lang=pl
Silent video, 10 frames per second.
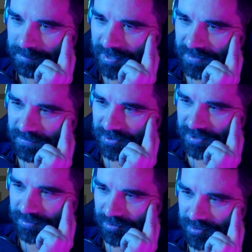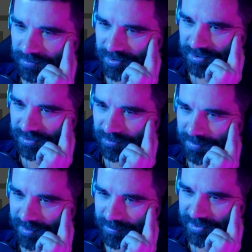za to? Paliwo nie skończyło się,
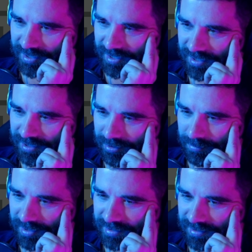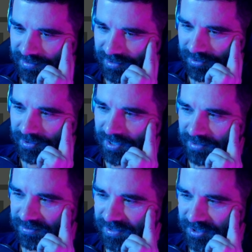super, przejane kilometry. Nie no
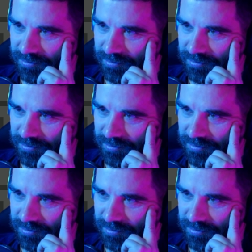jak,